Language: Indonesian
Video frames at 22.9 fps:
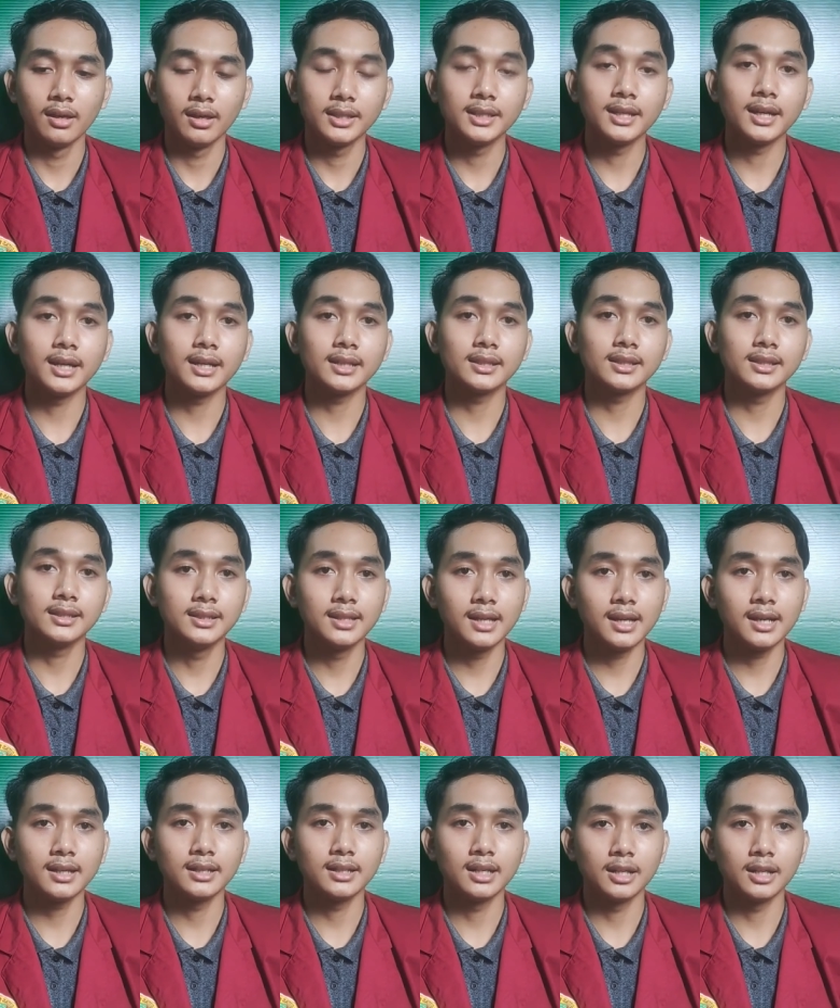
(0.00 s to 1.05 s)
yang
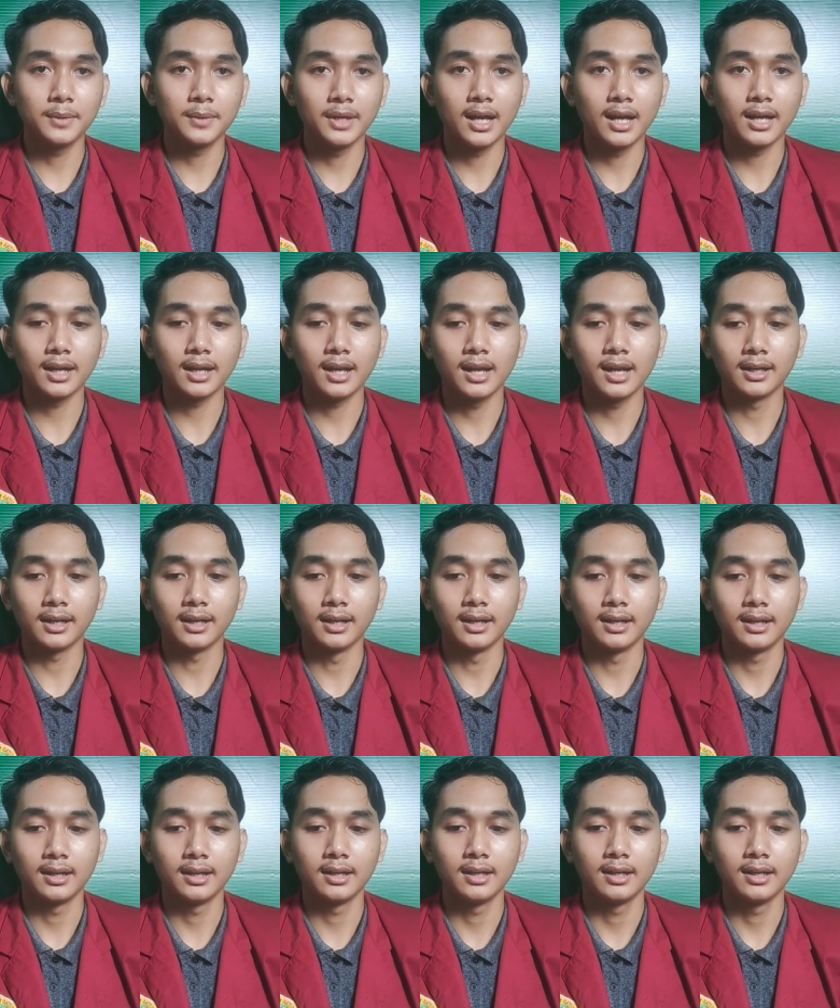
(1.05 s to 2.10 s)
ketiga adalah pengarahan
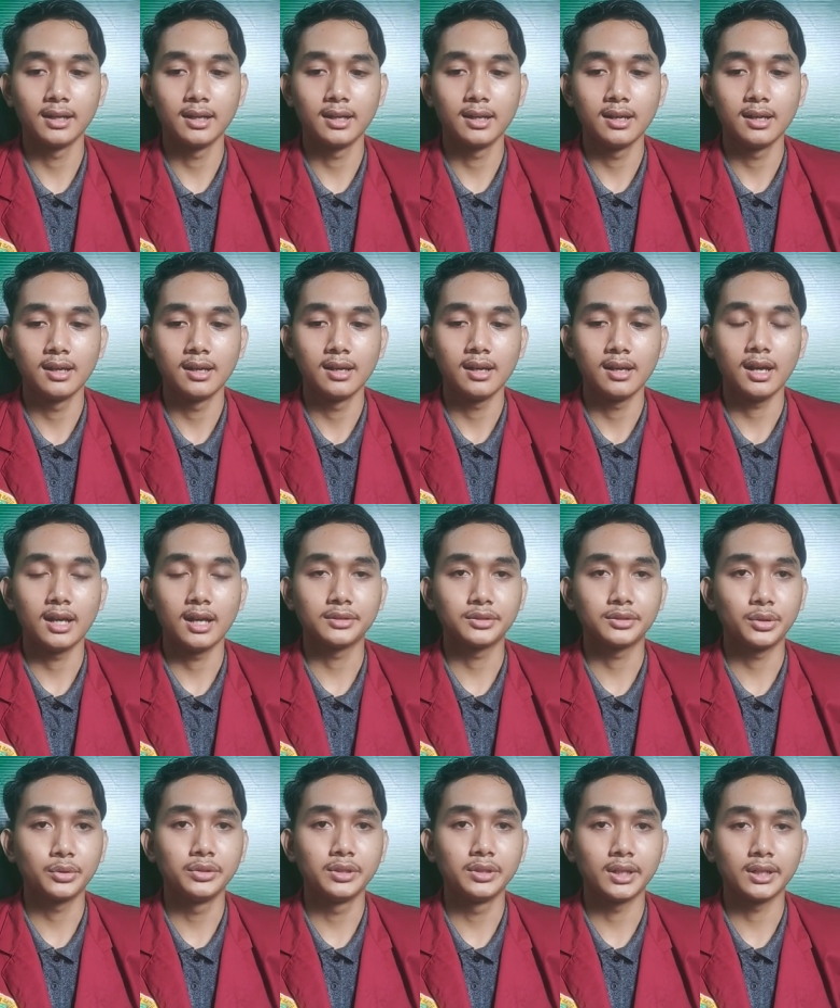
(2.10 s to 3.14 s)

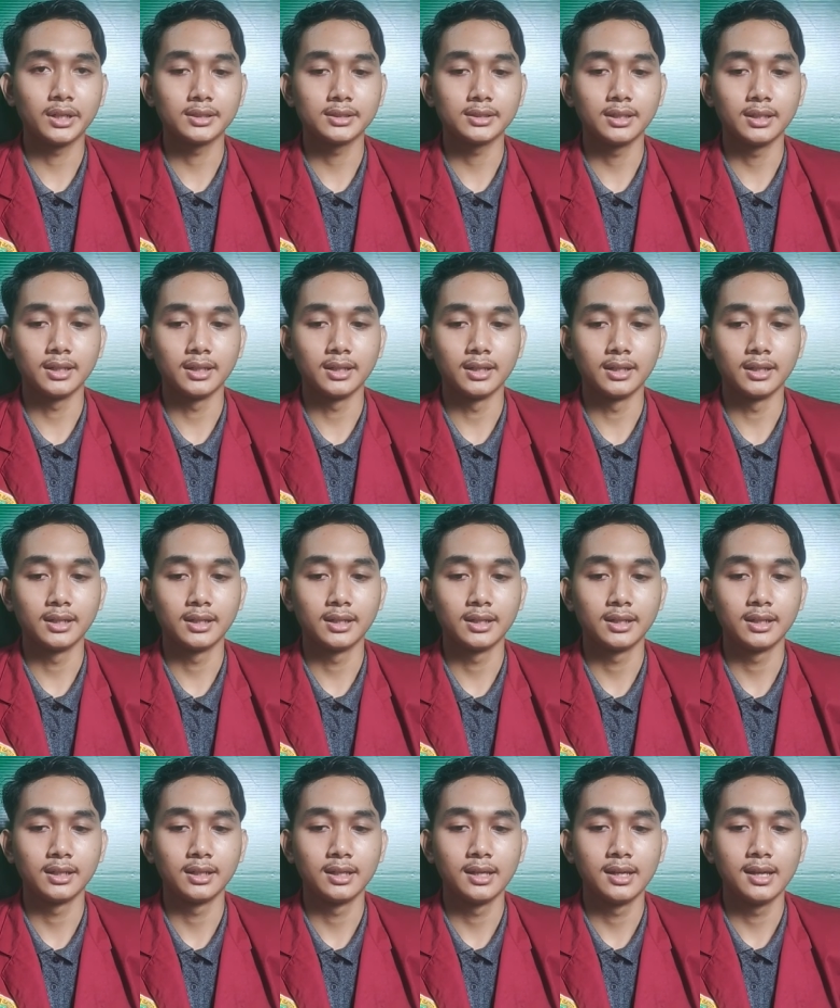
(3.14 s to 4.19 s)
atau direction
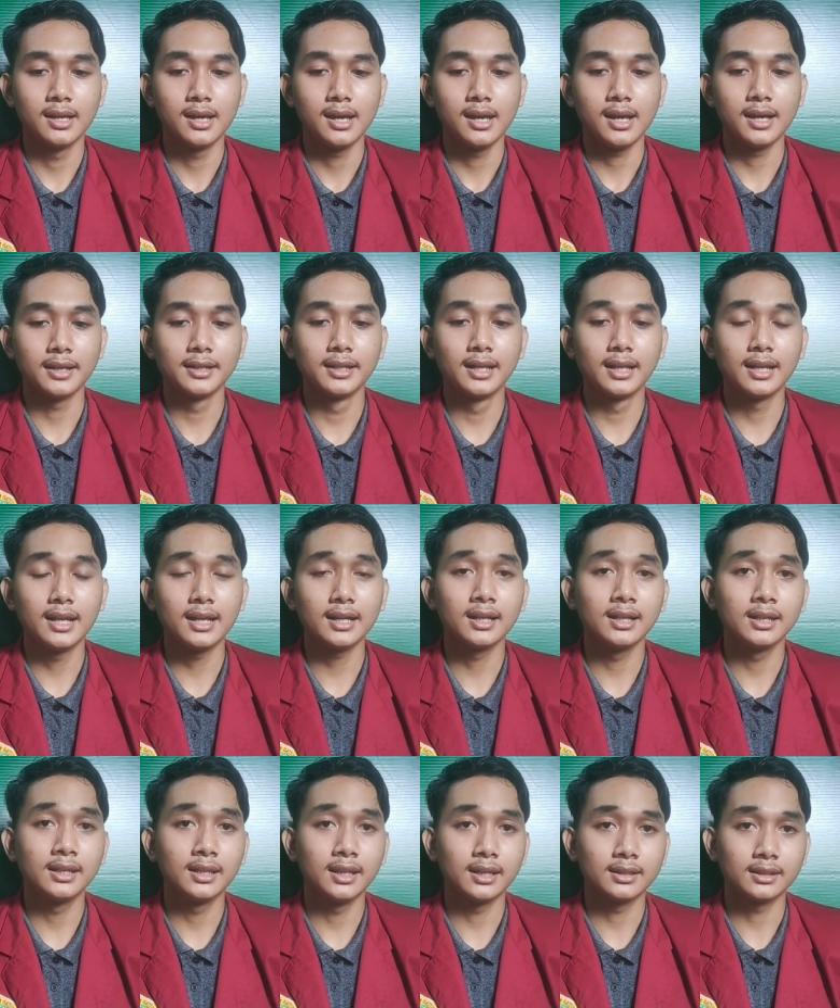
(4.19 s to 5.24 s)
adalah
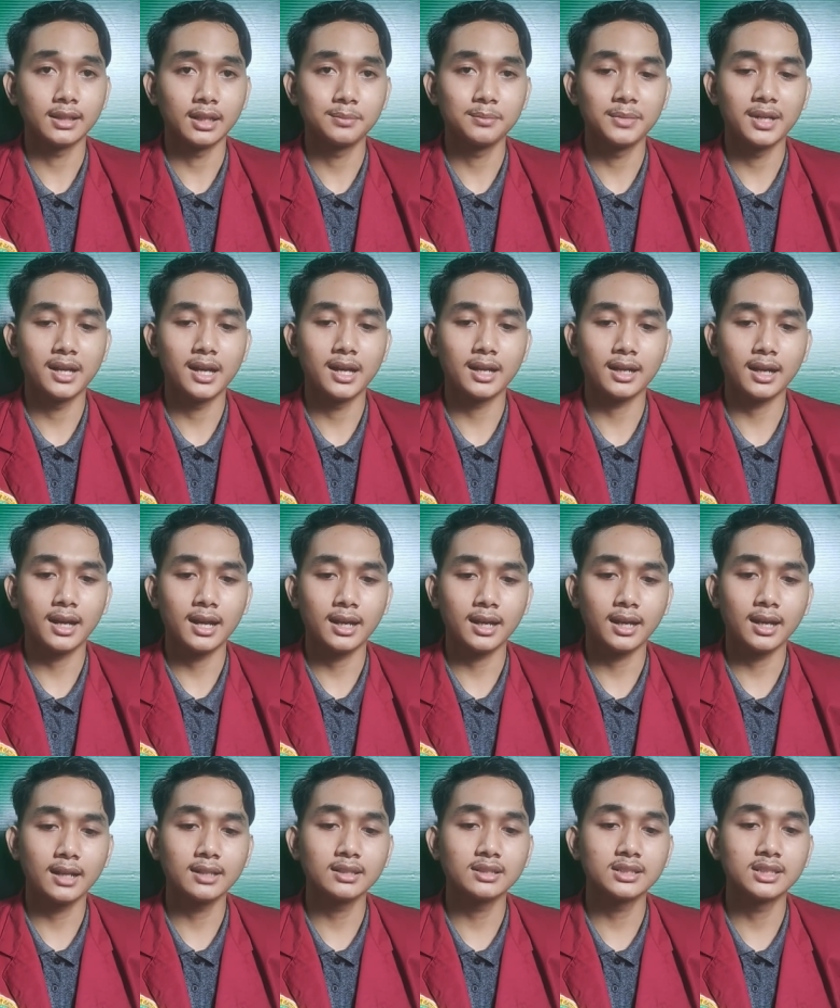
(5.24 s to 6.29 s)
kegiatan
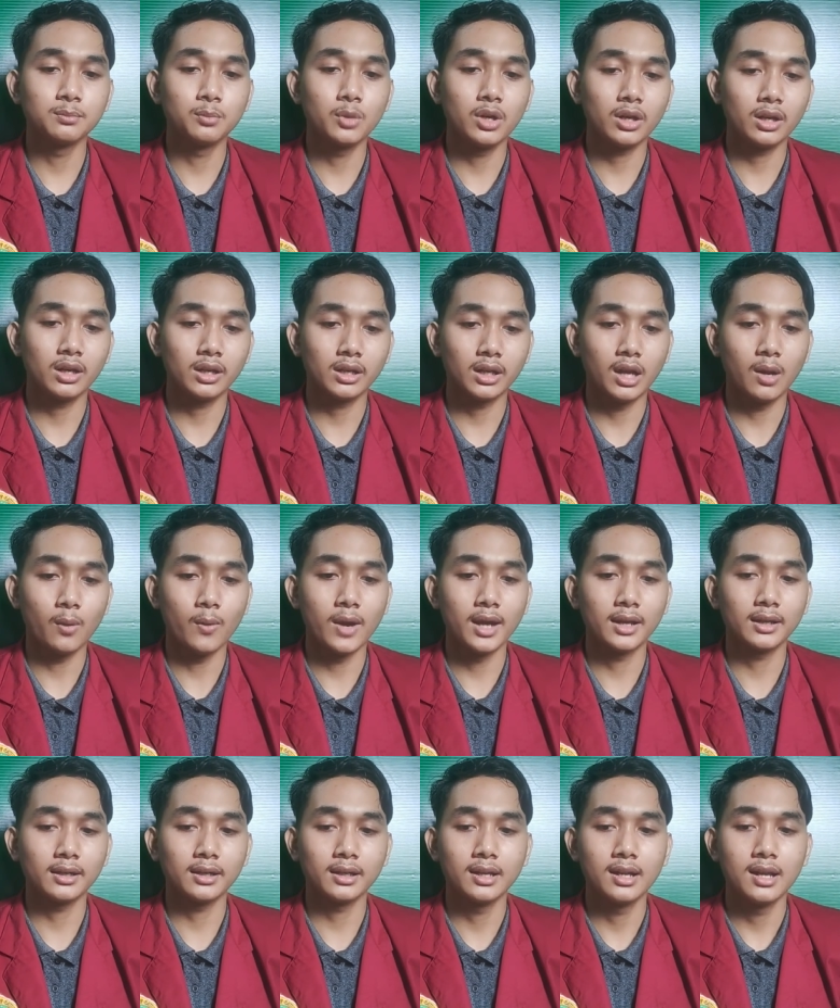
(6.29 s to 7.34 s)
mengarahkan semua
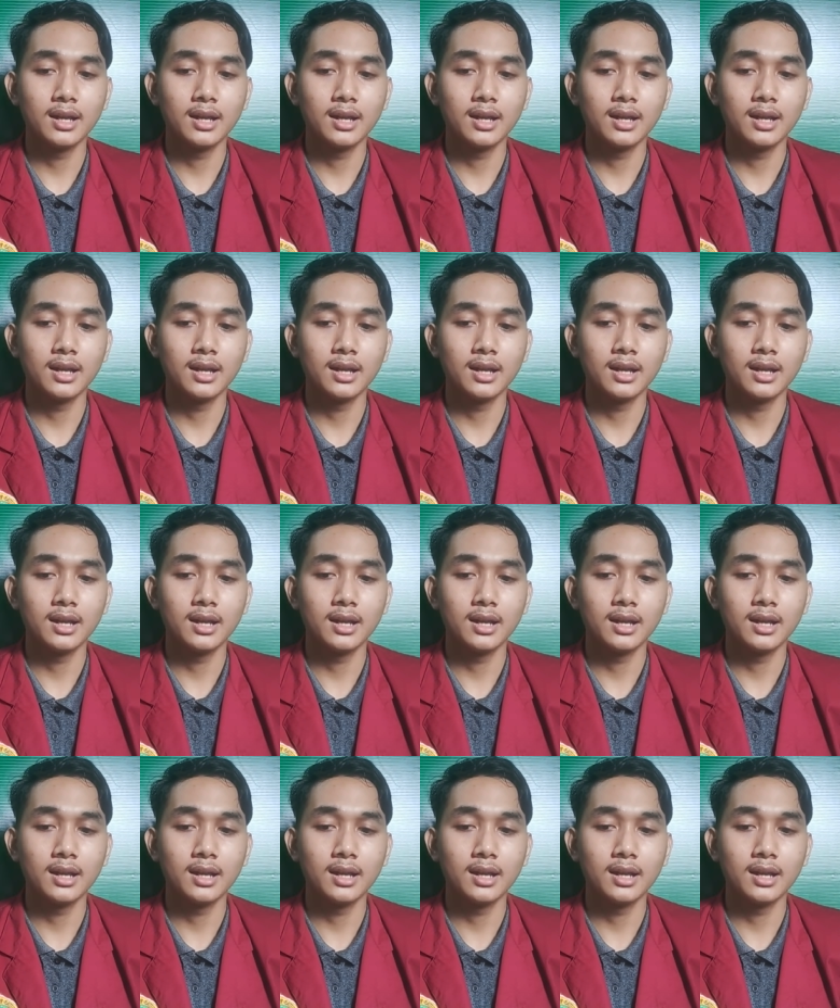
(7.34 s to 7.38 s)
karyawan